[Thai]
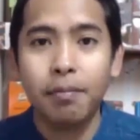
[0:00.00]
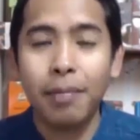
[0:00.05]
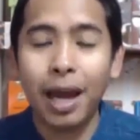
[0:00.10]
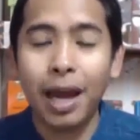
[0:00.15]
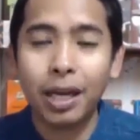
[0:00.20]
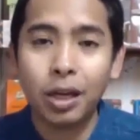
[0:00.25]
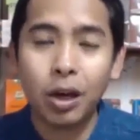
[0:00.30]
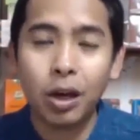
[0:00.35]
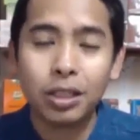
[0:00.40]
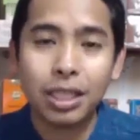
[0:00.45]

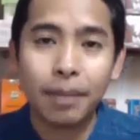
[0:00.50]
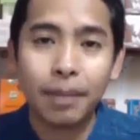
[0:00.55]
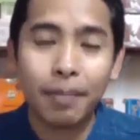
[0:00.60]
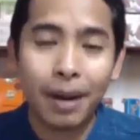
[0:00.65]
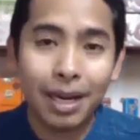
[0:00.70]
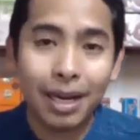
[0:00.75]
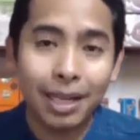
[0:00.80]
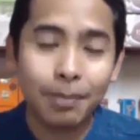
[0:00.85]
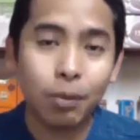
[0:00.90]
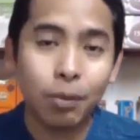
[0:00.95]
มันก็จะ
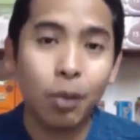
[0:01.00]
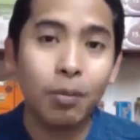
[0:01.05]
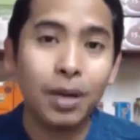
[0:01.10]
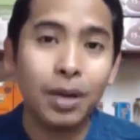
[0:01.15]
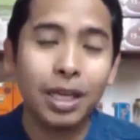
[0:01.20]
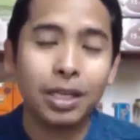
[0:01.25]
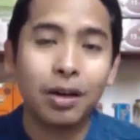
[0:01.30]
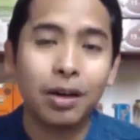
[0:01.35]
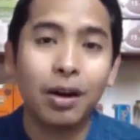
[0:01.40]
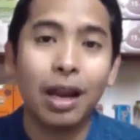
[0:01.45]
ผลิตผลผ
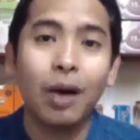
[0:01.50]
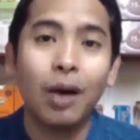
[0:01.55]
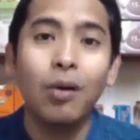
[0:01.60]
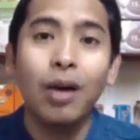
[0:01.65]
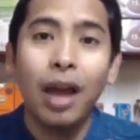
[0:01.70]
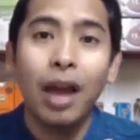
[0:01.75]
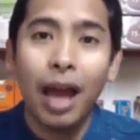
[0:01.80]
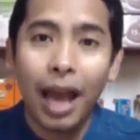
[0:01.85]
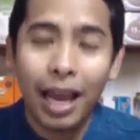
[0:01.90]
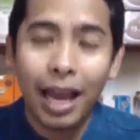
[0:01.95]
ลิตของเรา
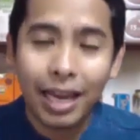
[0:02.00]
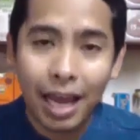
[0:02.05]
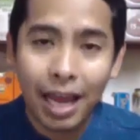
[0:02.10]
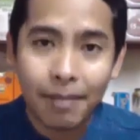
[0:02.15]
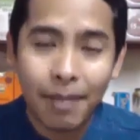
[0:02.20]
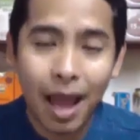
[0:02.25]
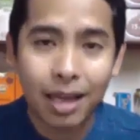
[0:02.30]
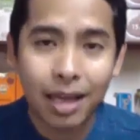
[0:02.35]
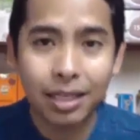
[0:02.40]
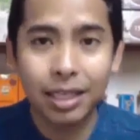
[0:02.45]
ให้ได้
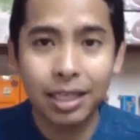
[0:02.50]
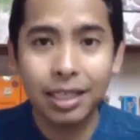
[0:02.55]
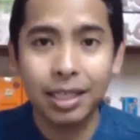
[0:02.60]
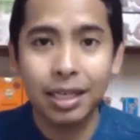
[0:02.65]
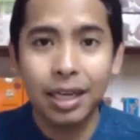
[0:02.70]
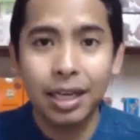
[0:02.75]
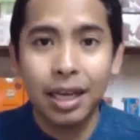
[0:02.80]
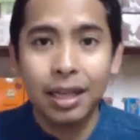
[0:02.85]
มากขึ้น